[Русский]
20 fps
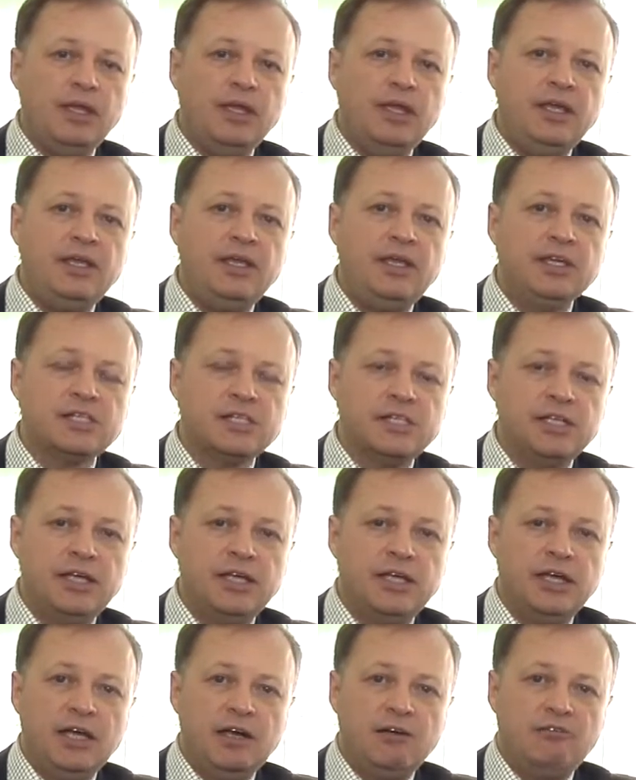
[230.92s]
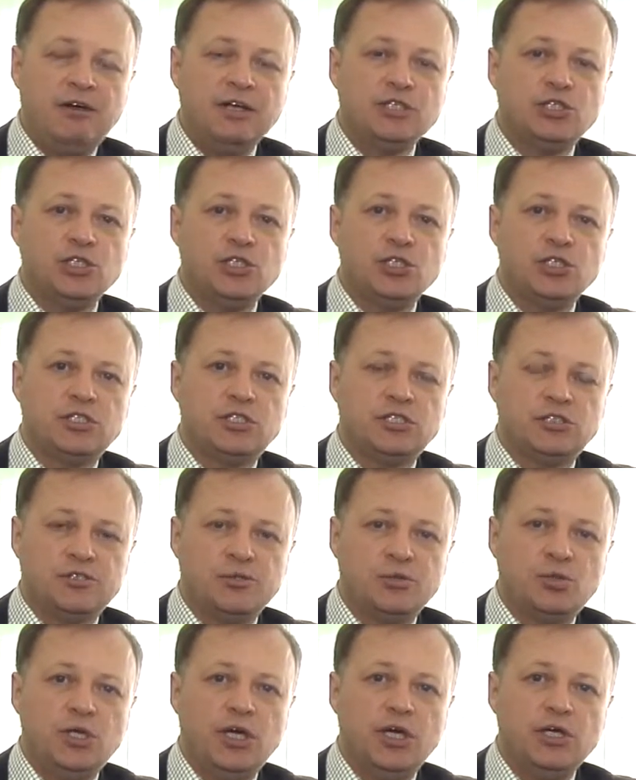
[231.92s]
И если в вашей жизни
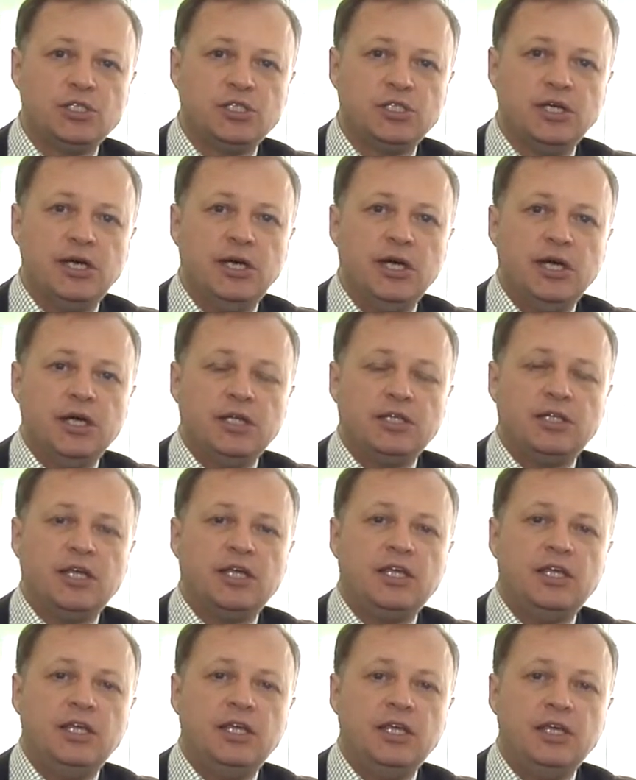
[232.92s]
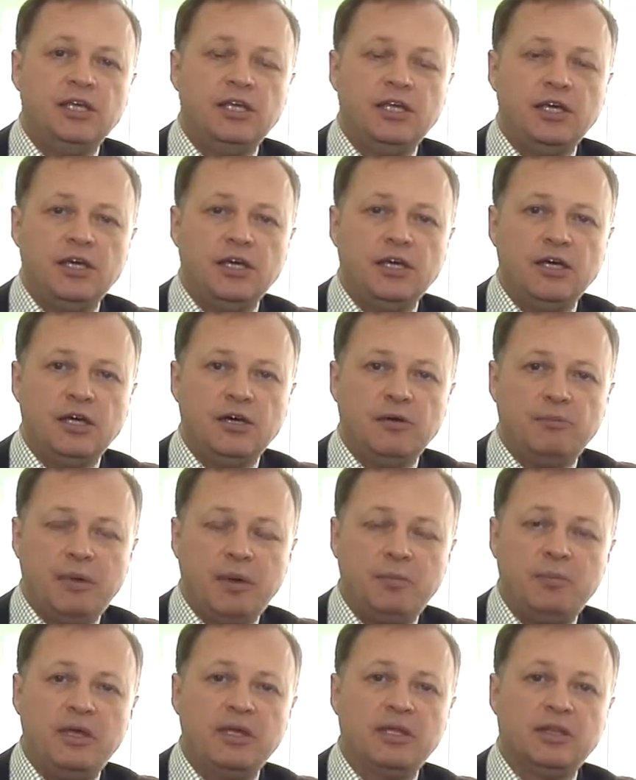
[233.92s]
случаются такие
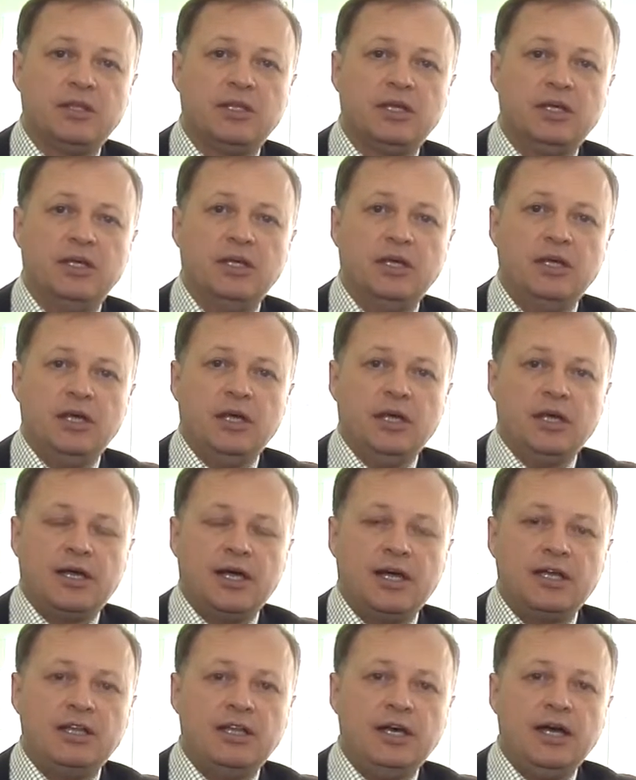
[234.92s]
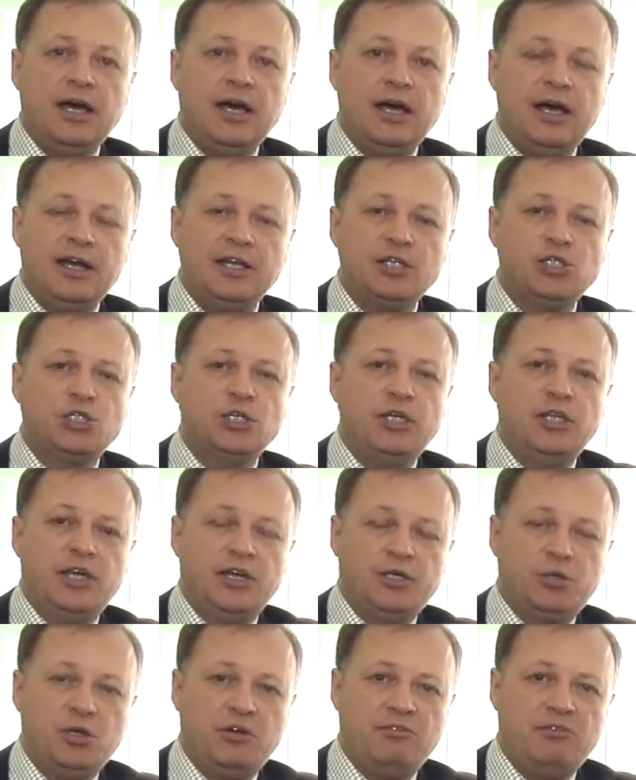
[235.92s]
моменты, когда решение,
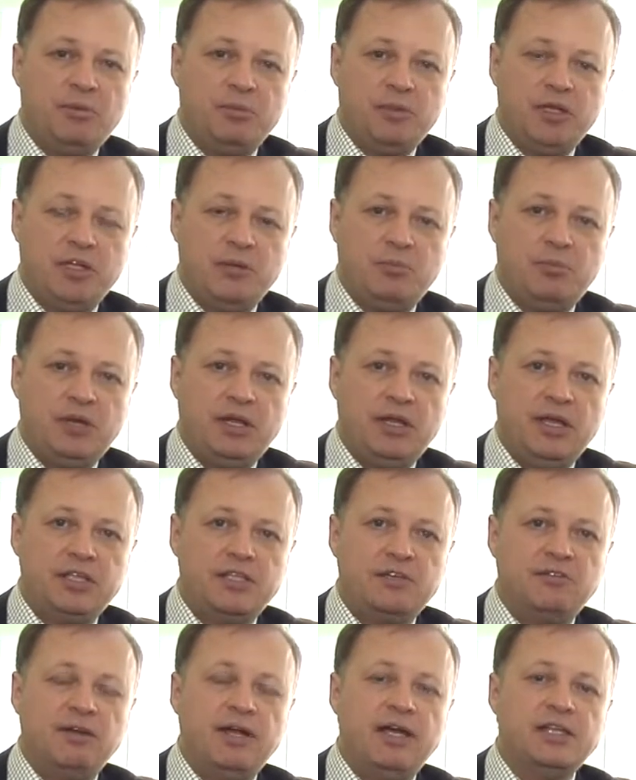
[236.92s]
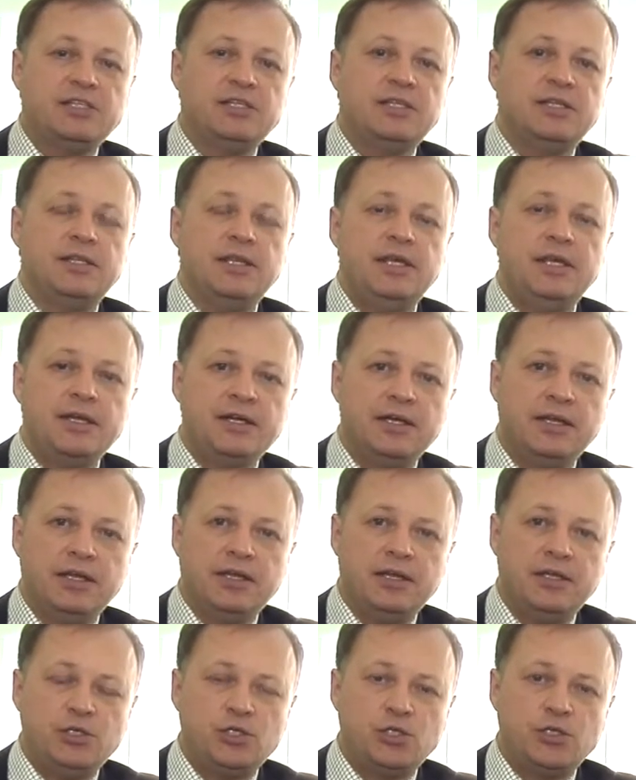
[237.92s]
которое вам надо принять, является
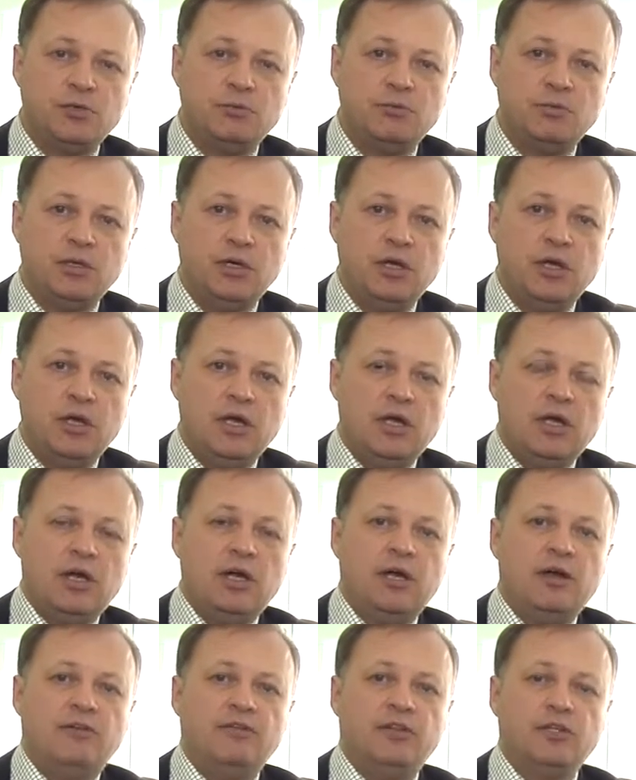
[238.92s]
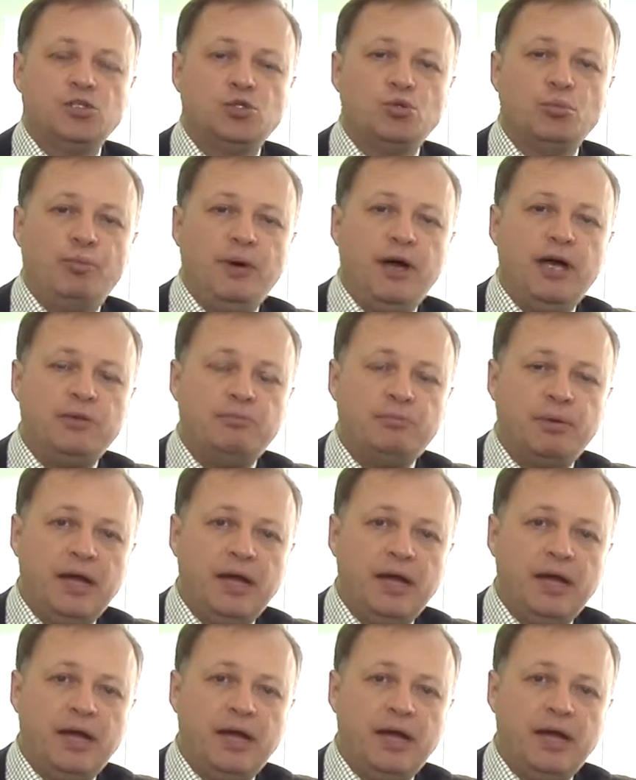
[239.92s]
неэкологичным, наступает